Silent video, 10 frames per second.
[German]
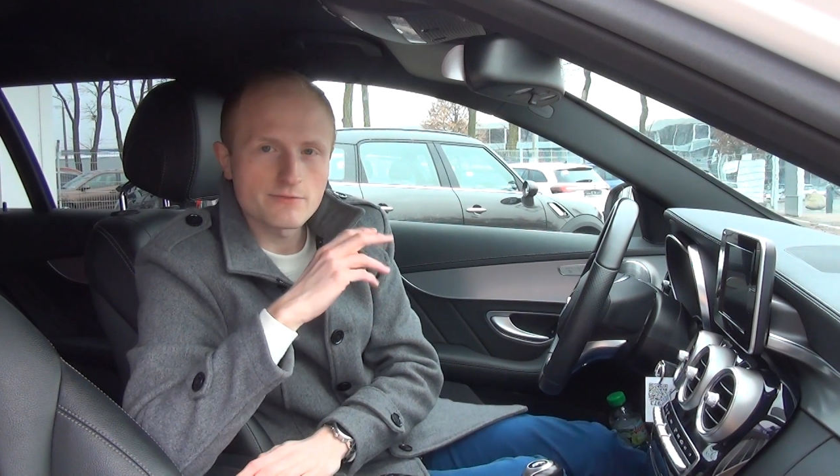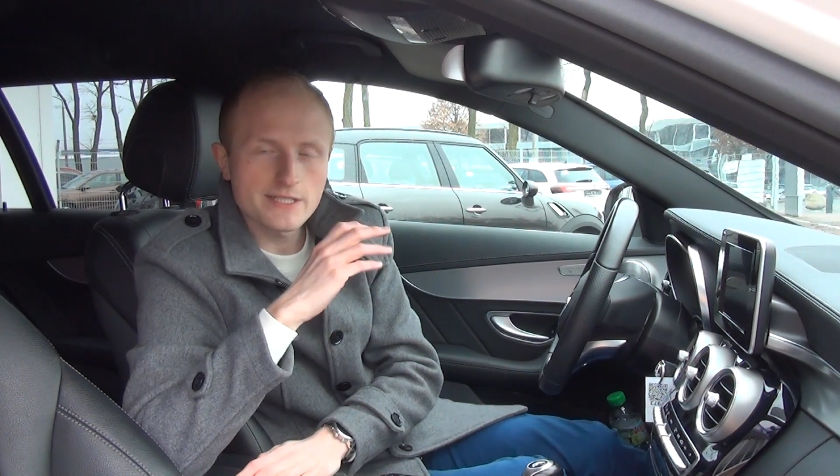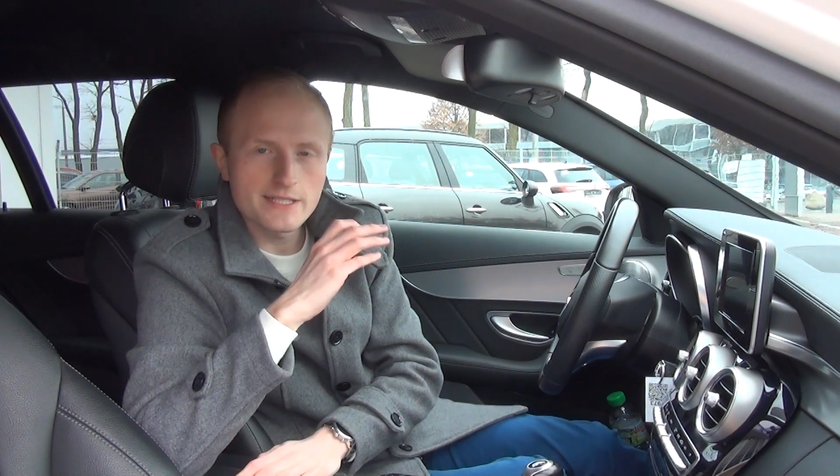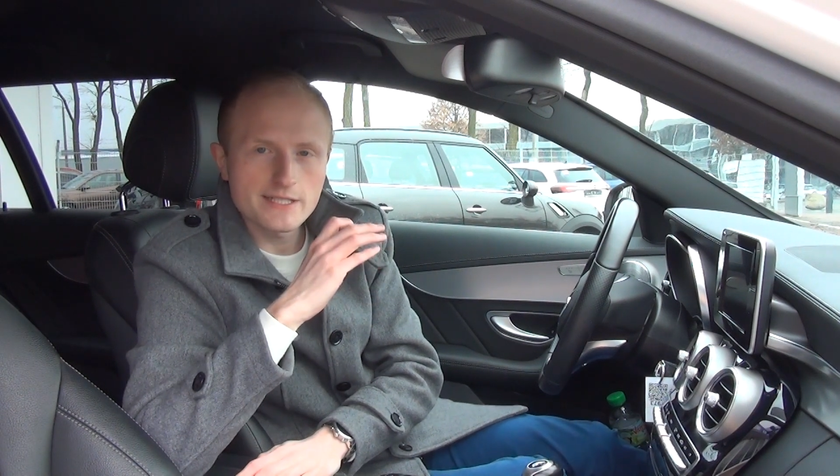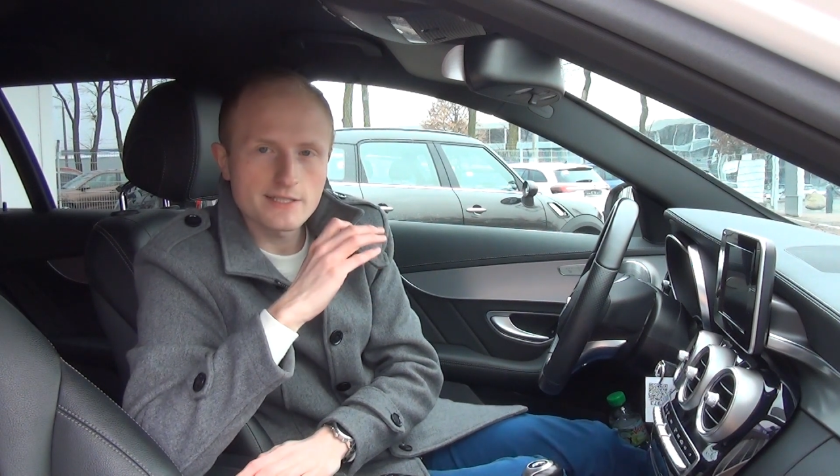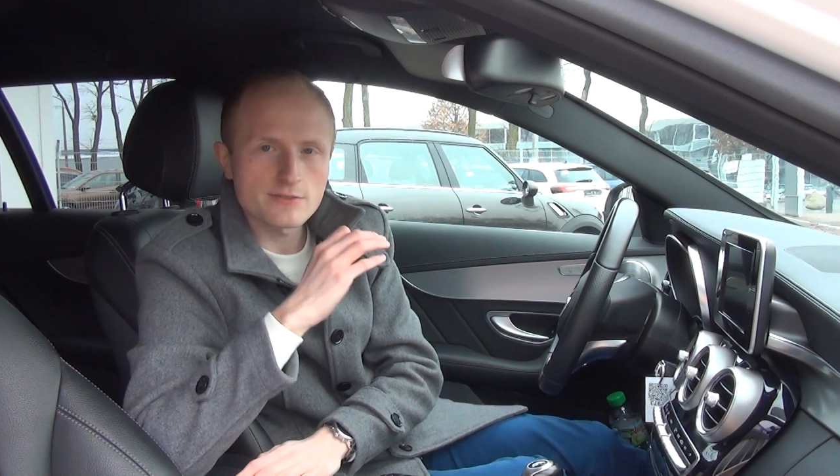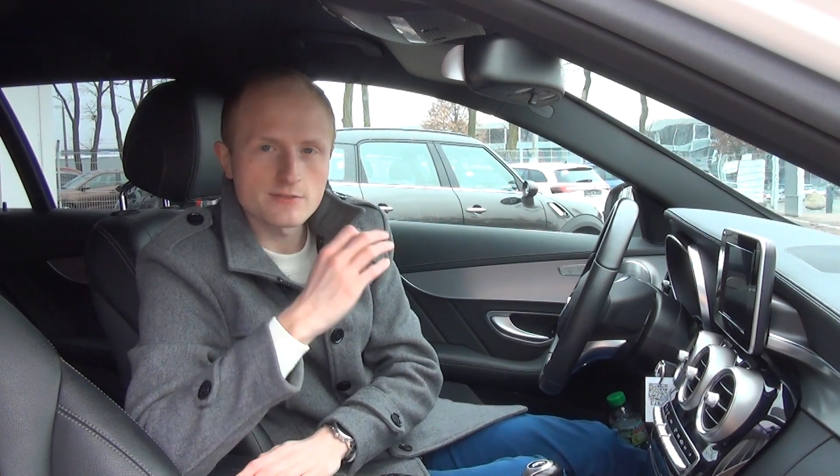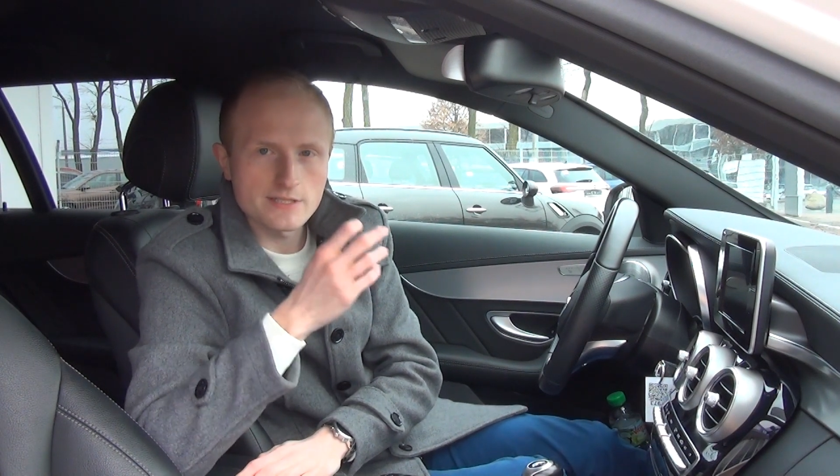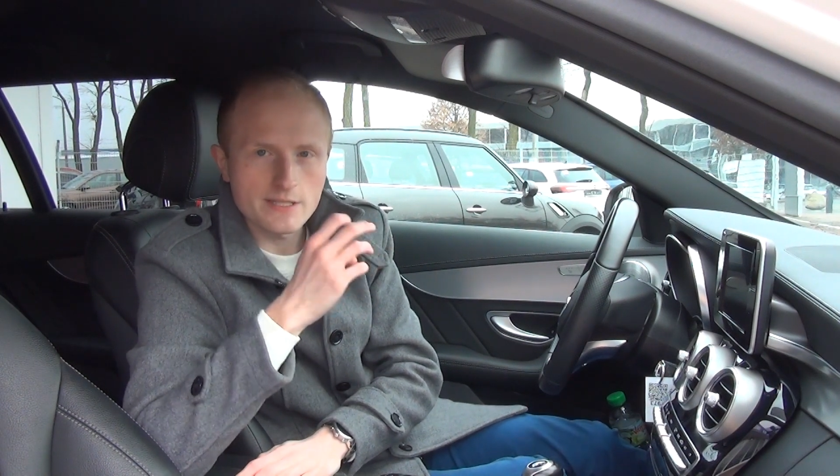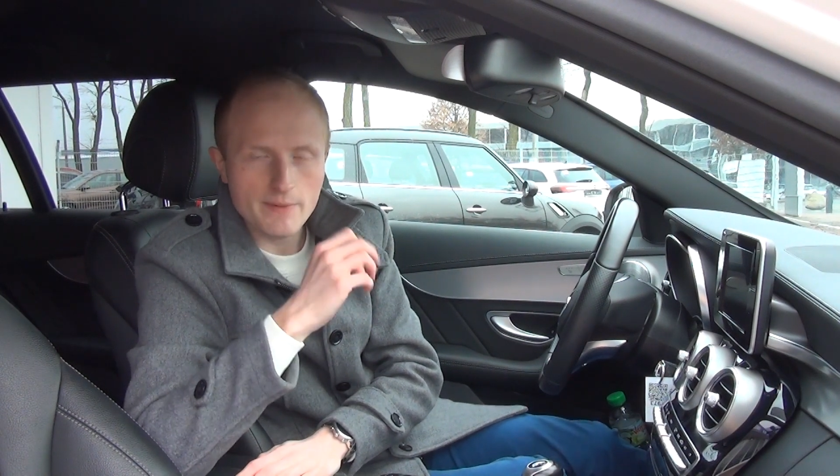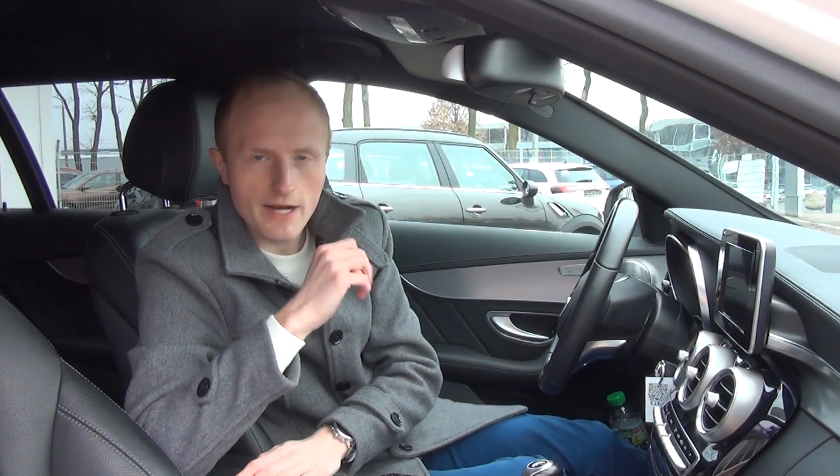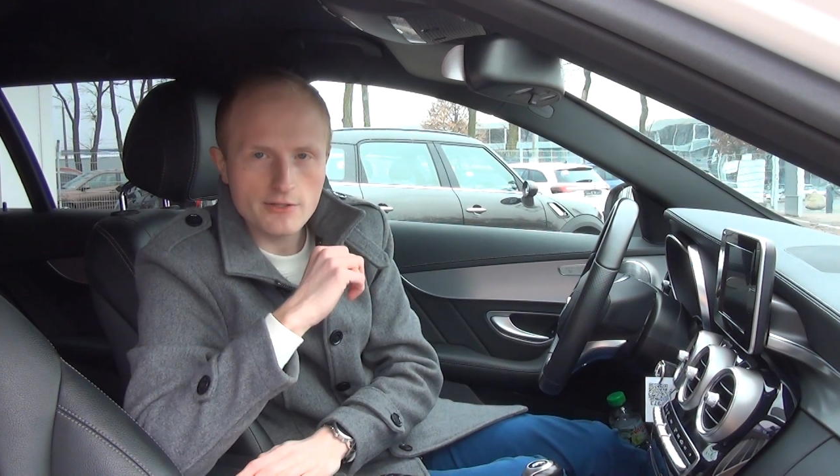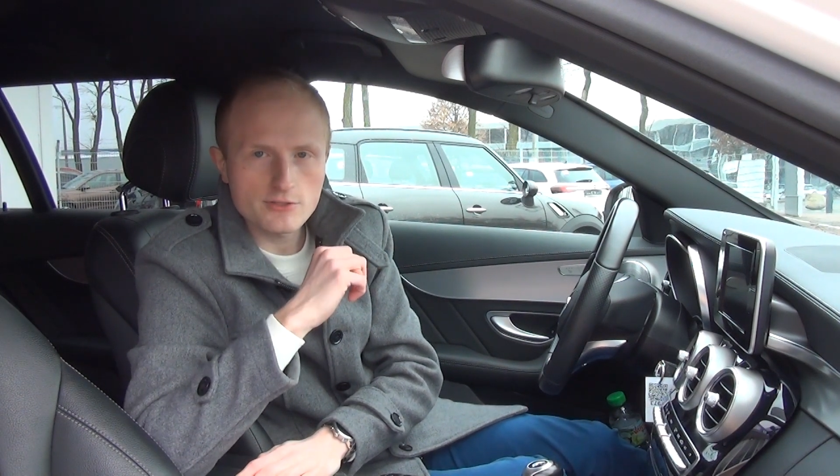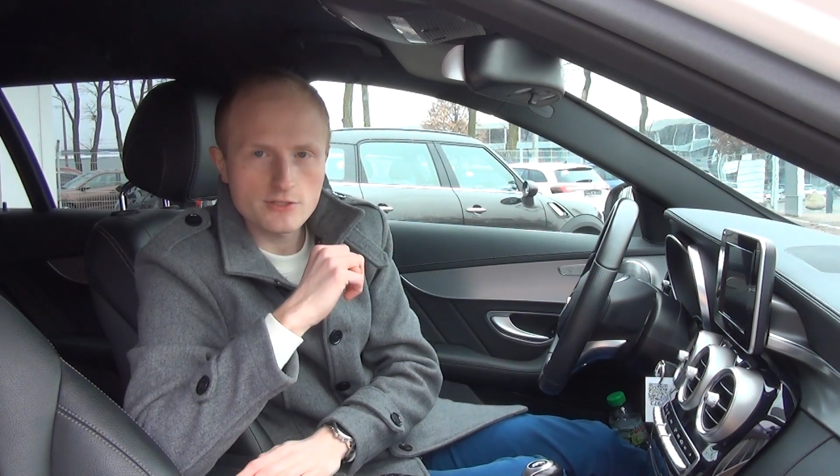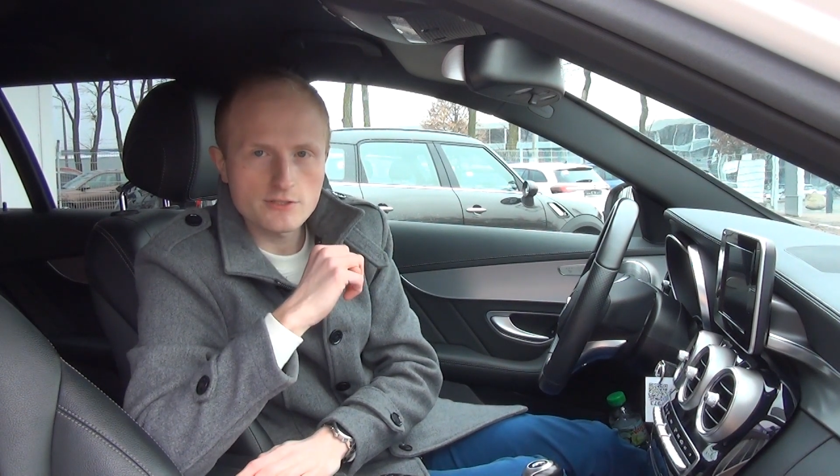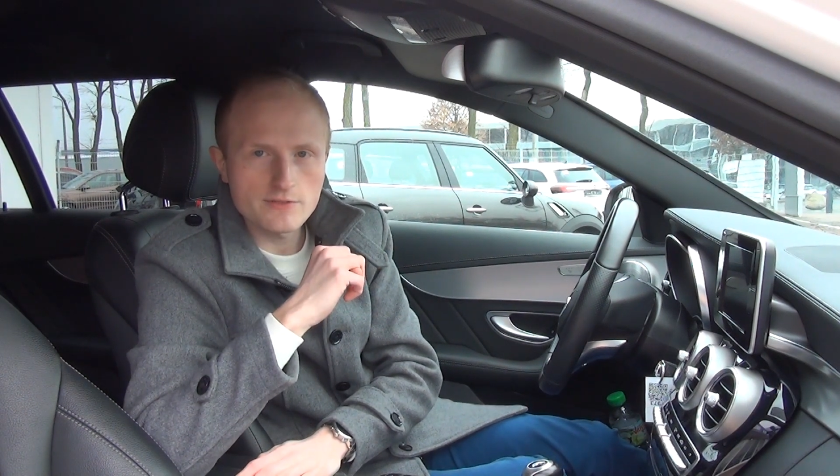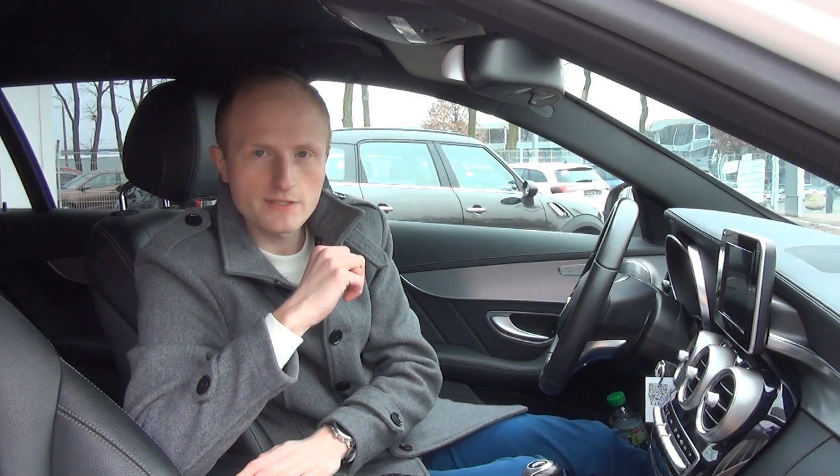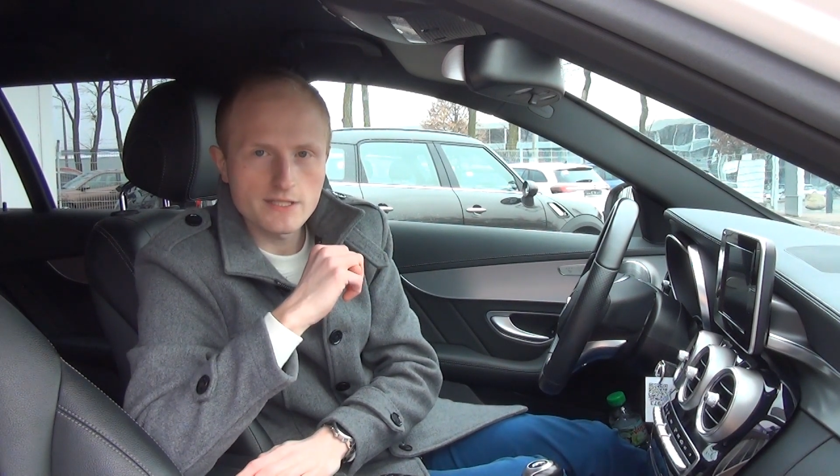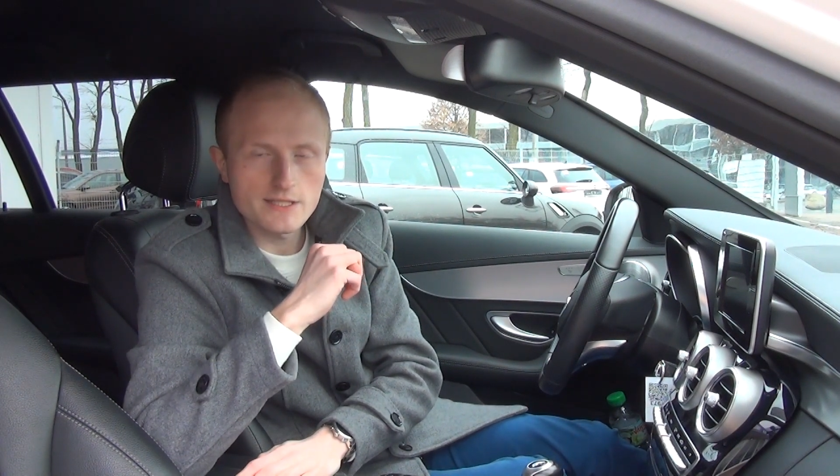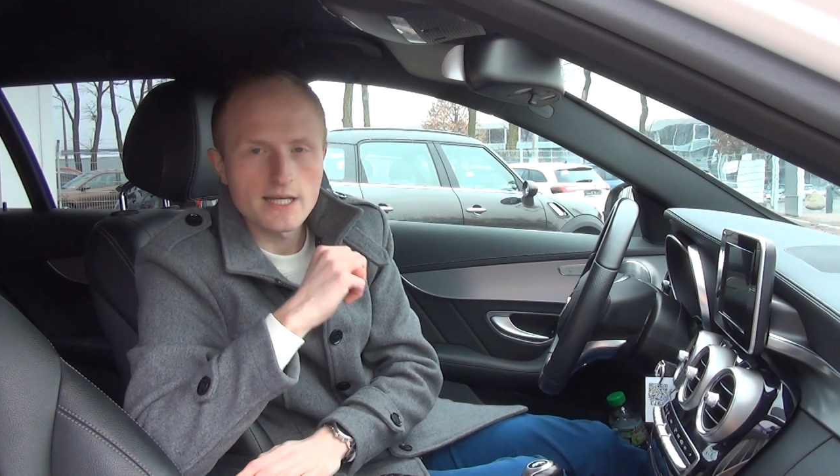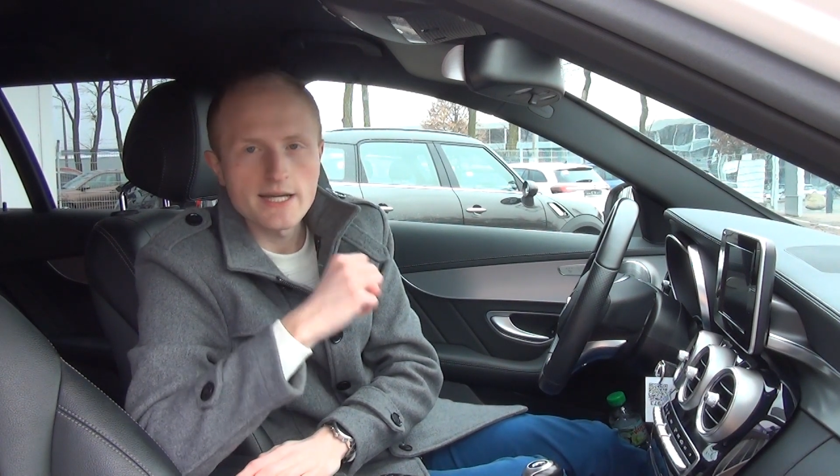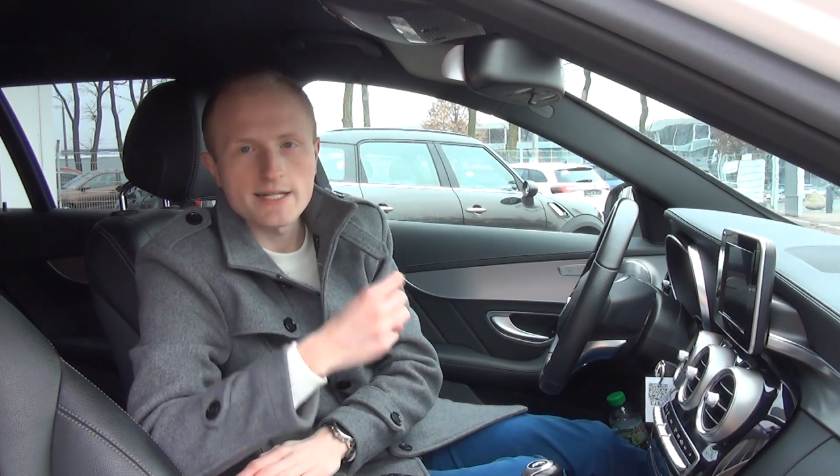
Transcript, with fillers: wichtig ist und sehr praktisch ist, finde ich,